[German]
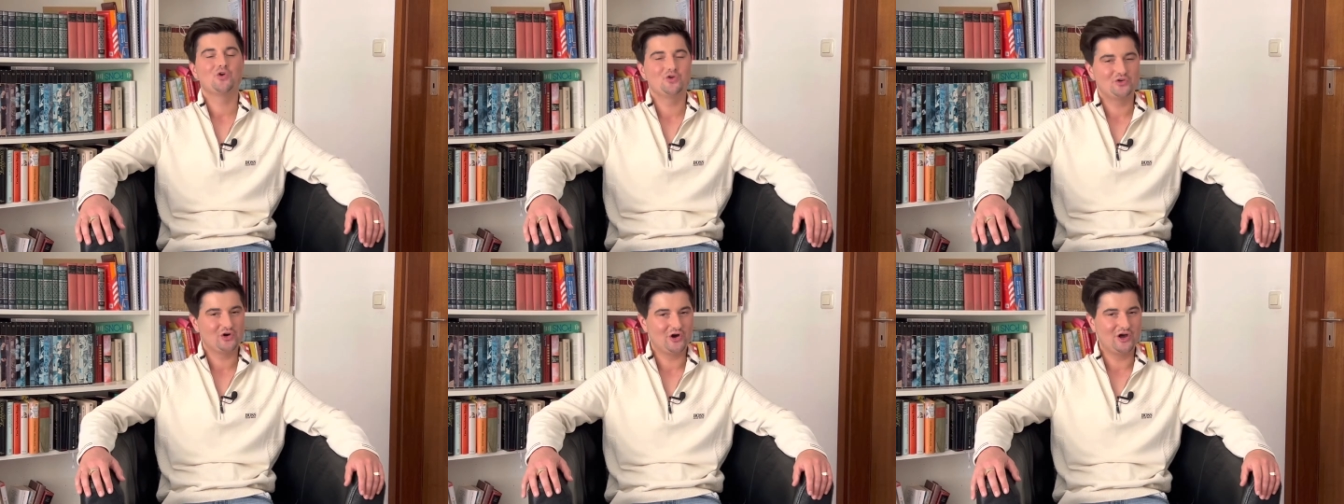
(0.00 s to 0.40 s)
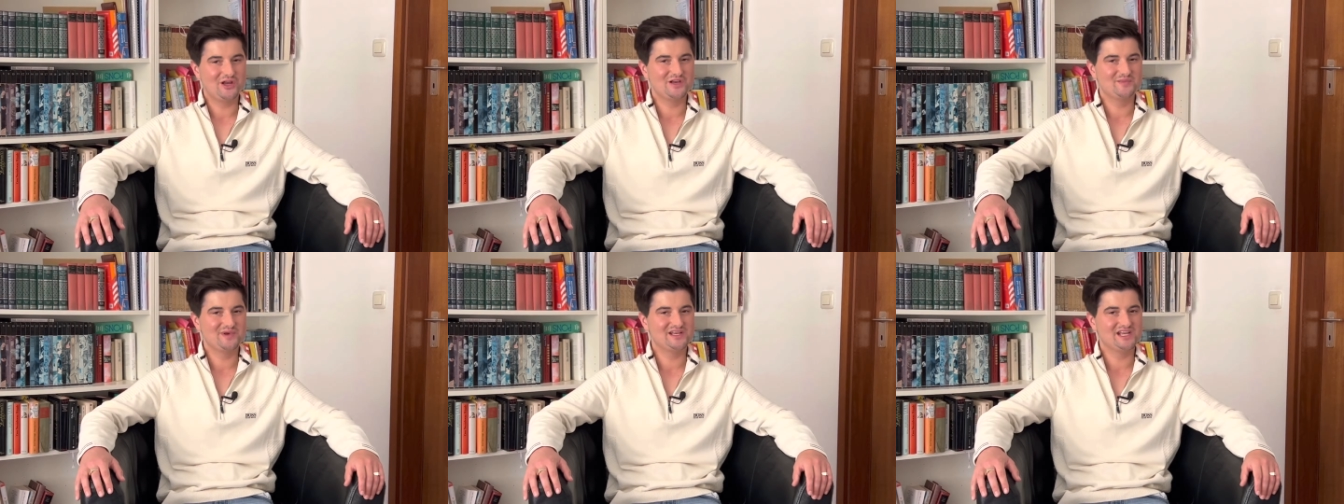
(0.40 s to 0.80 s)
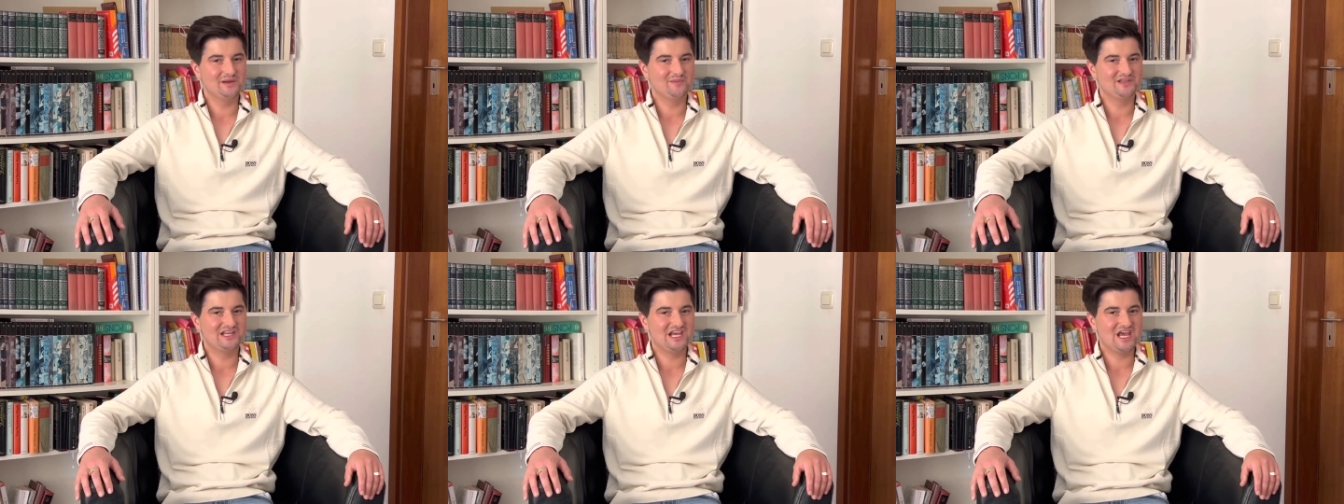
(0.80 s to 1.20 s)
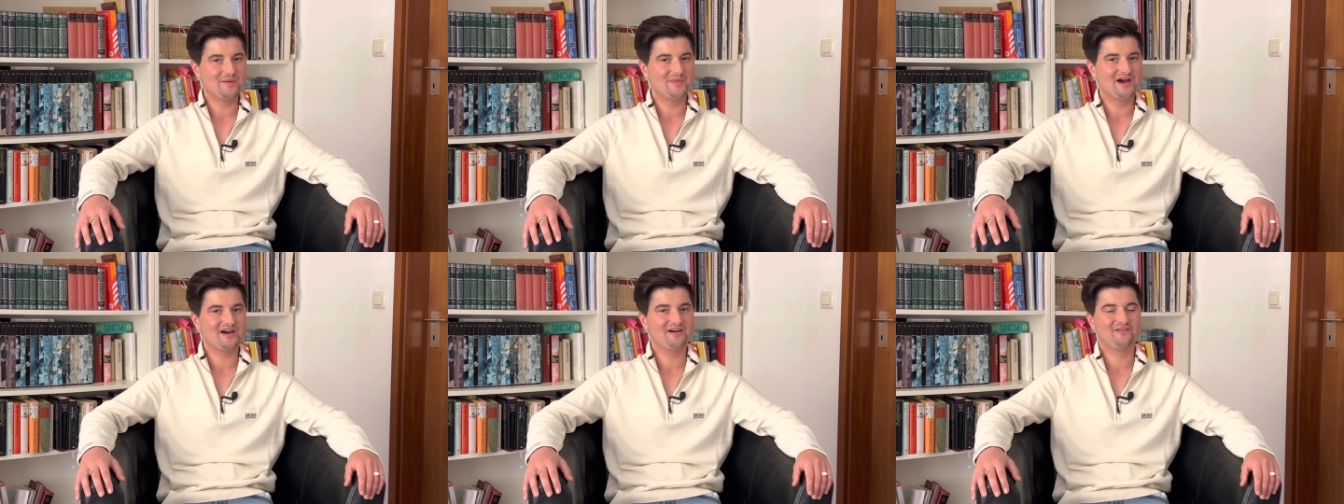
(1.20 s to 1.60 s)
und heute mit einem
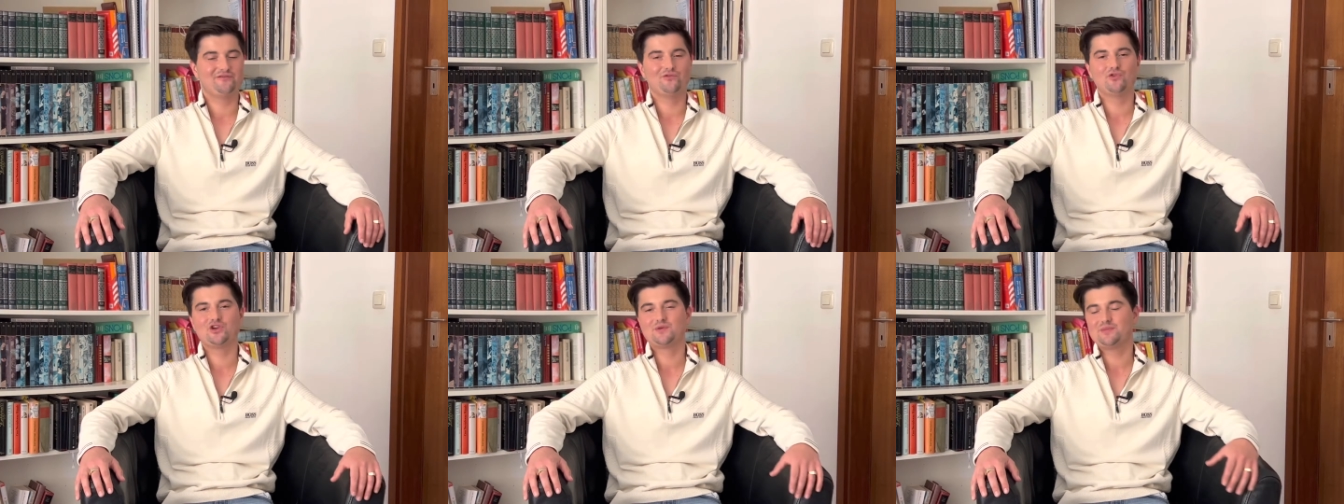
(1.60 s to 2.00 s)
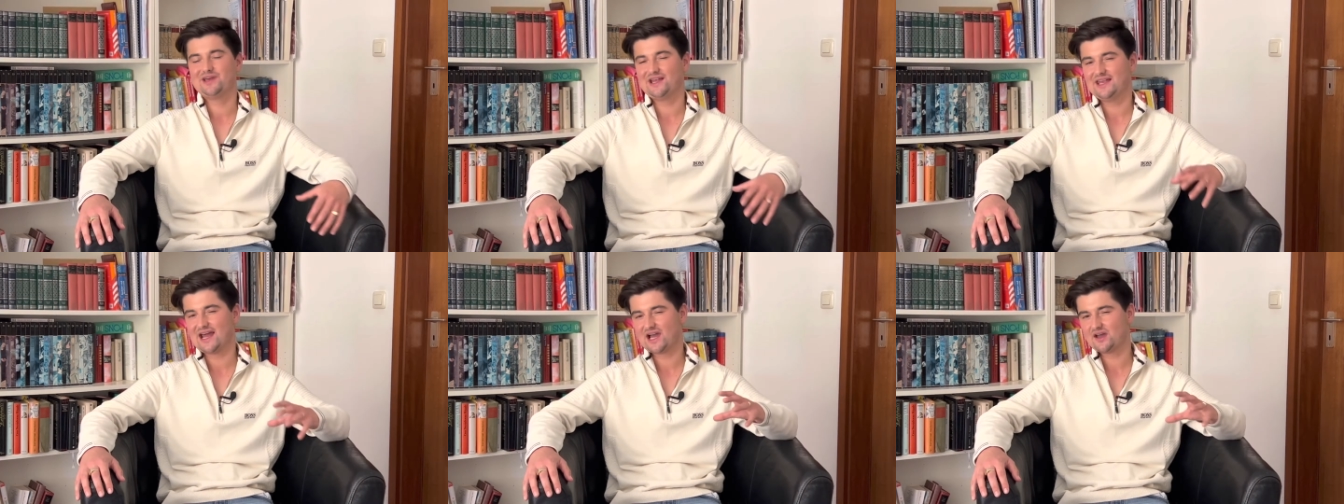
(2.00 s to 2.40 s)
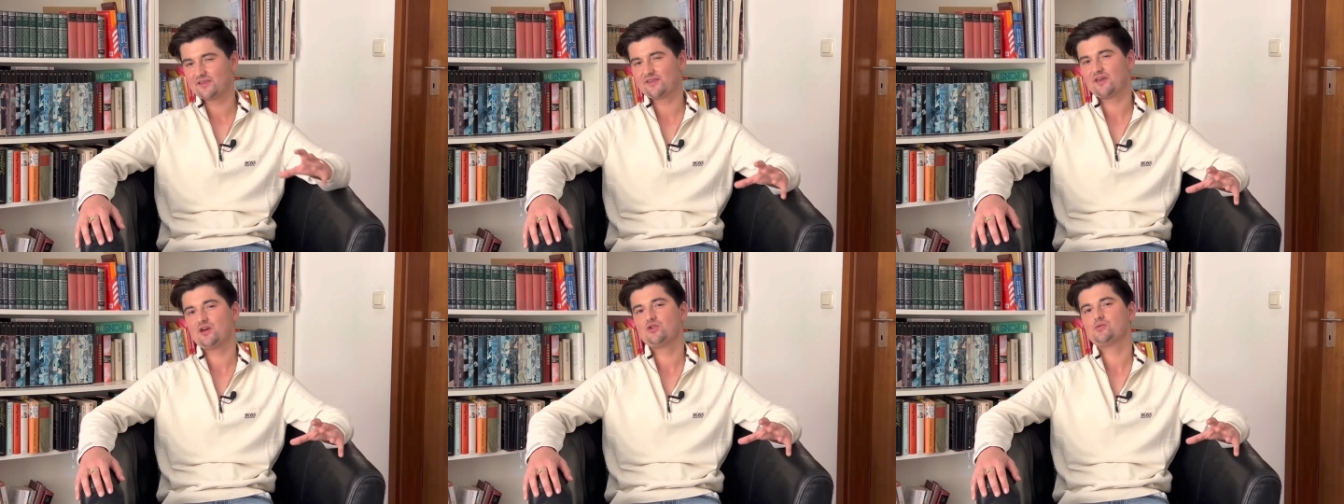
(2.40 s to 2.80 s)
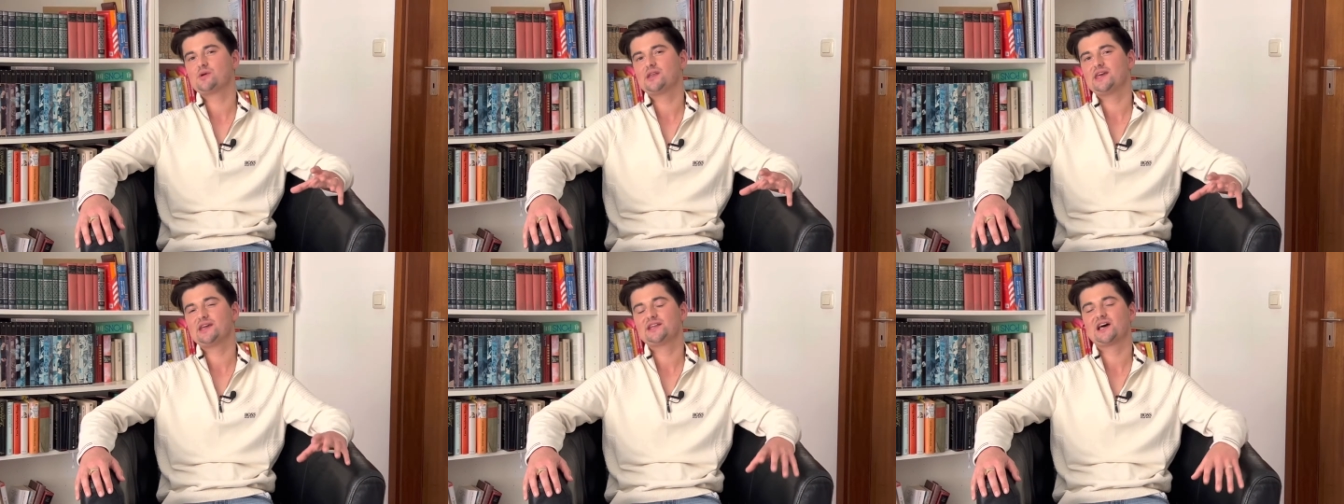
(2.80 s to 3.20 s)
Thema, wo ich mir lange Zeit
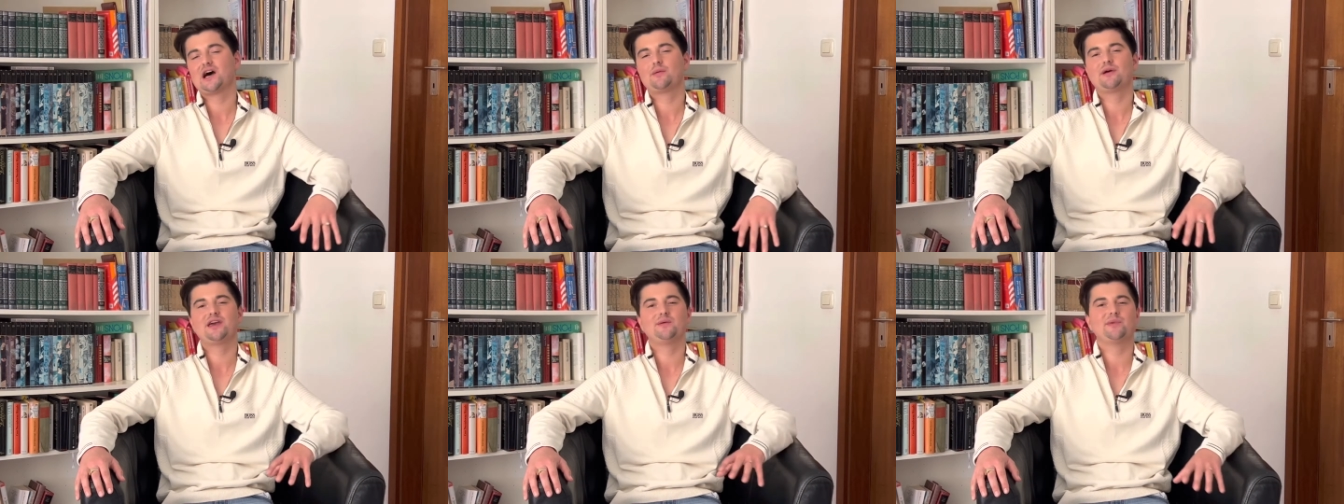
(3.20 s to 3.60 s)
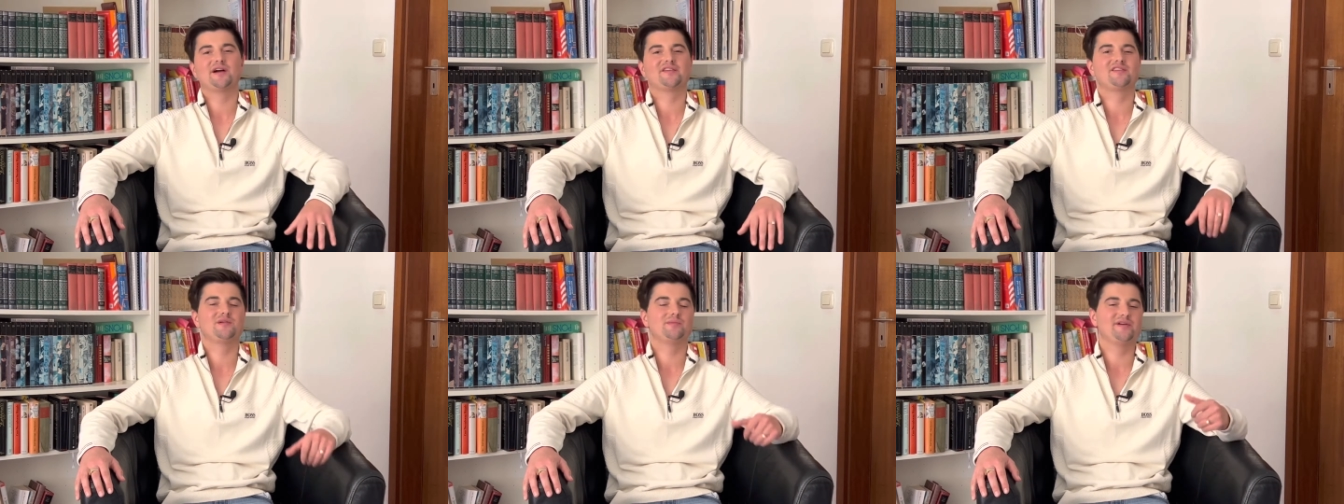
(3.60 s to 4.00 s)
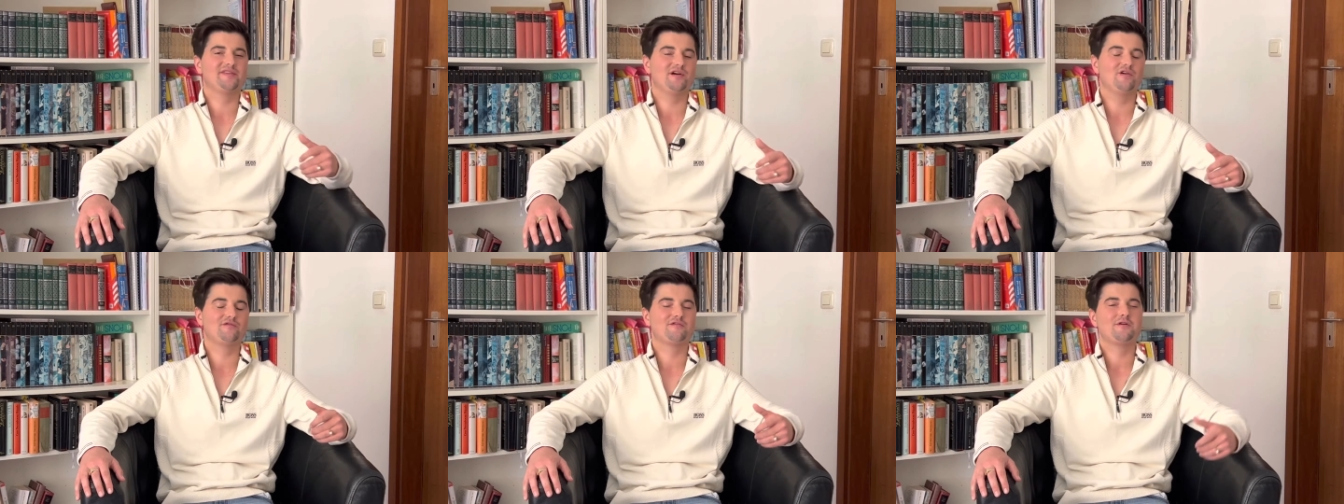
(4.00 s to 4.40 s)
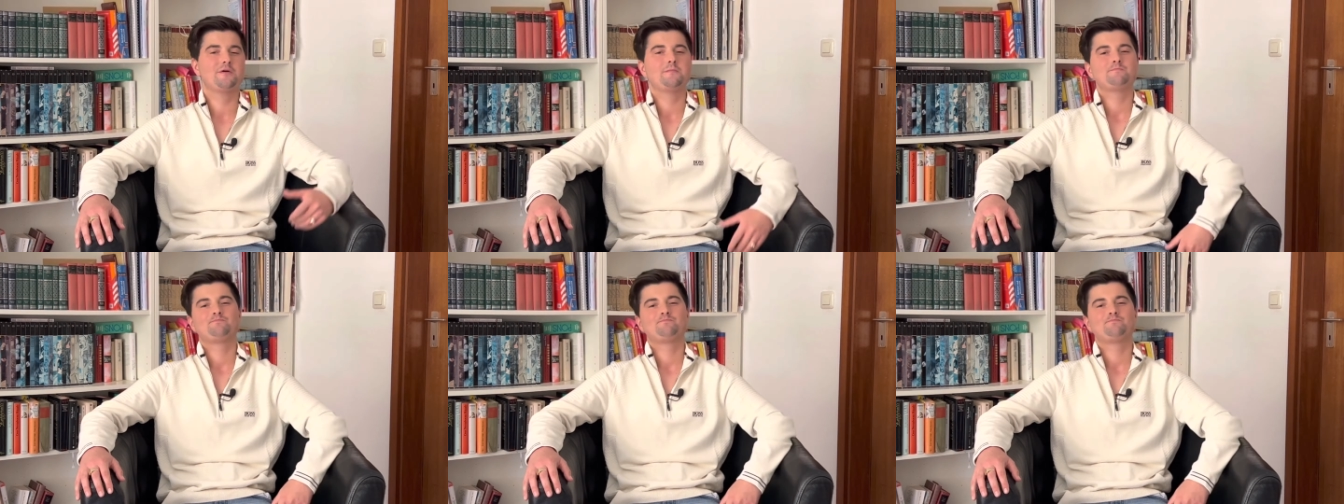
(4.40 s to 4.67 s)
überlegt habe: Hey Maxi, pass auf,